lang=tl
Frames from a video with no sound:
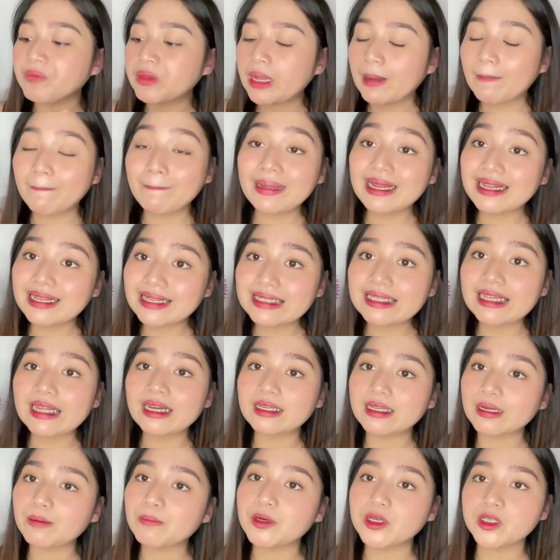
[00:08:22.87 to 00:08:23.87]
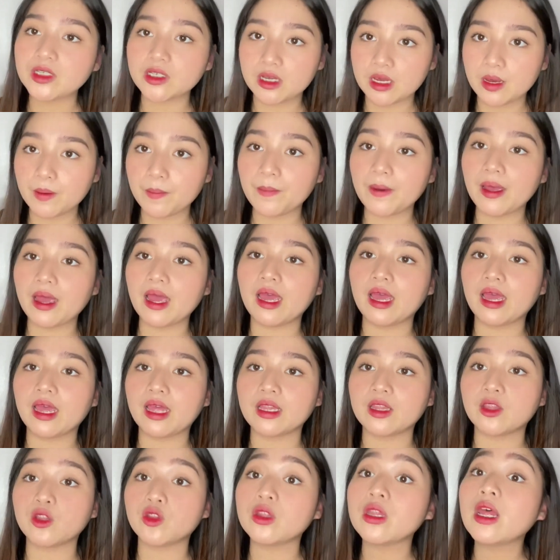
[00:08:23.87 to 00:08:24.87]
bilis lang niya ma-ship
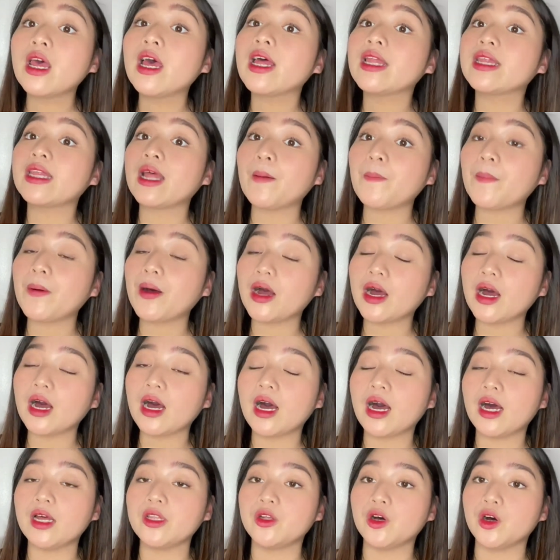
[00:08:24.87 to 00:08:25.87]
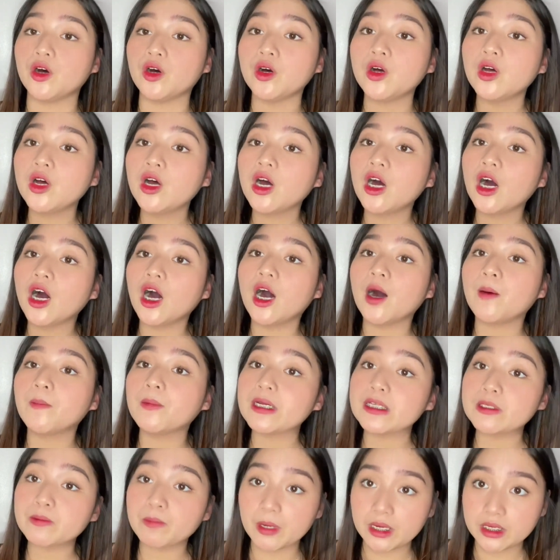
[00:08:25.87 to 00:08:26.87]
and napaka, ano, um,
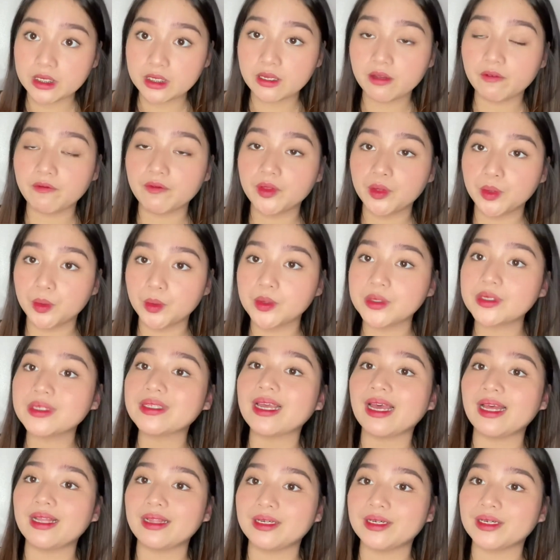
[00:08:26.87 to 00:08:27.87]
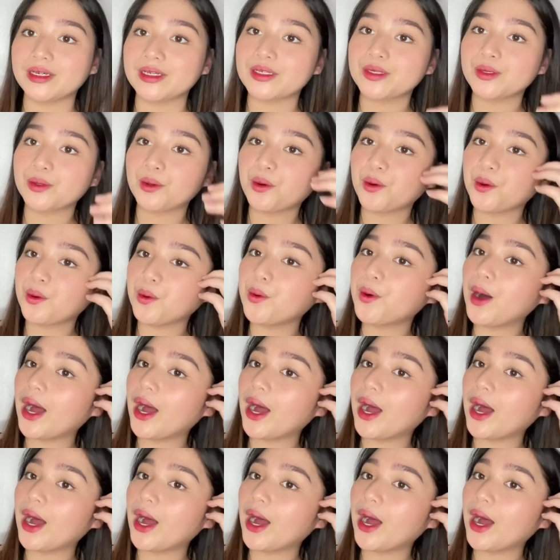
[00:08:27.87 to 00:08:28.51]
responsive nung seller. So,